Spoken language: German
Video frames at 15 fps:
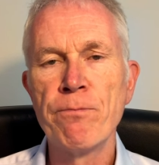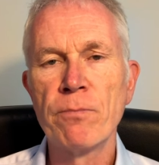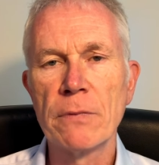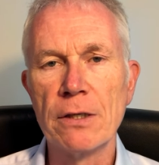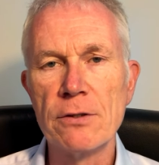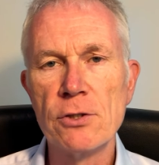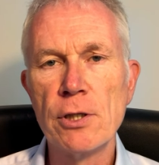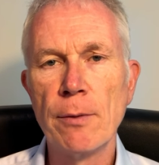
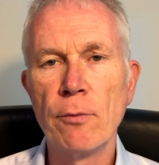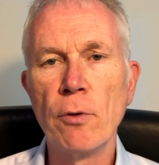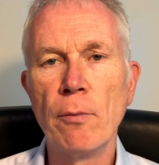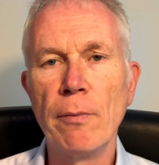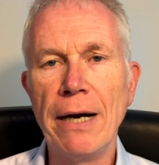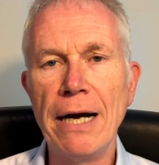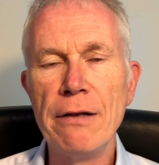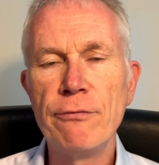Das ist aber im
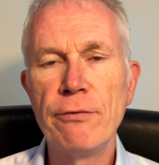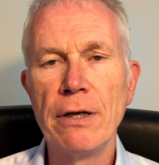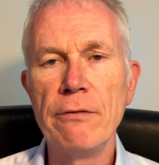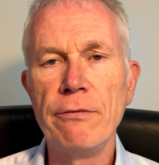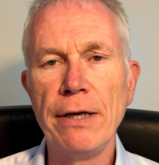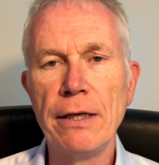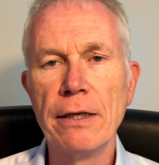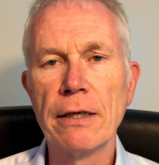
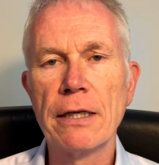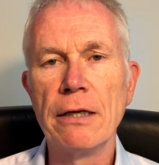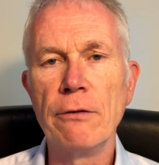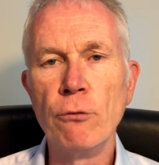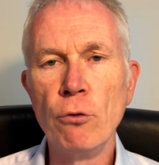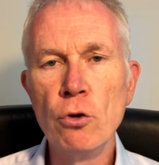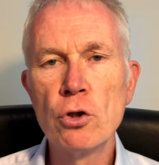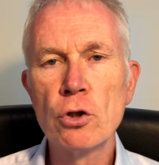Normalfall weder
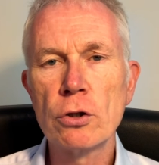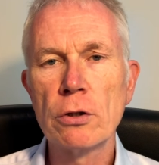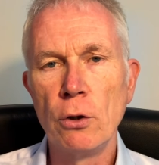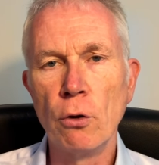gewünscht,